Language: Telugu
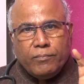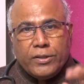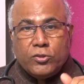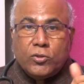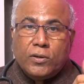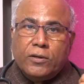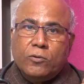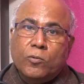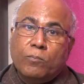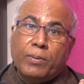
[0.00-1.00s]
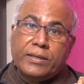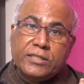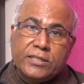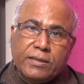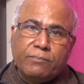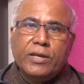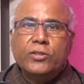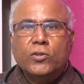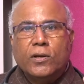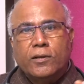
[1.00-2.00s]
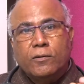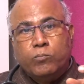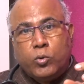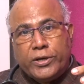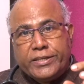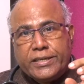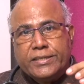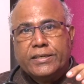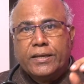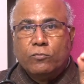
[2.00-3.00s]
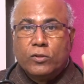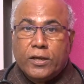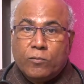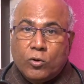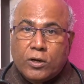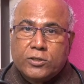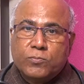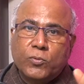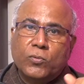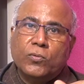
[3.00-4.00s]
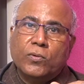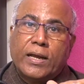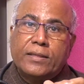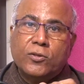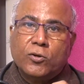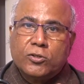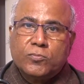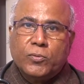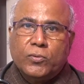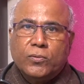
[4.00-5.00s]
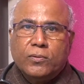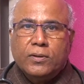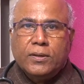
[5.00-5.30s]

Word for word: మెంతులను పచ్చి మెంతులను పొడి చేసి ఉదయం ఒక స్పూను రాత్రి ఒక స్పూను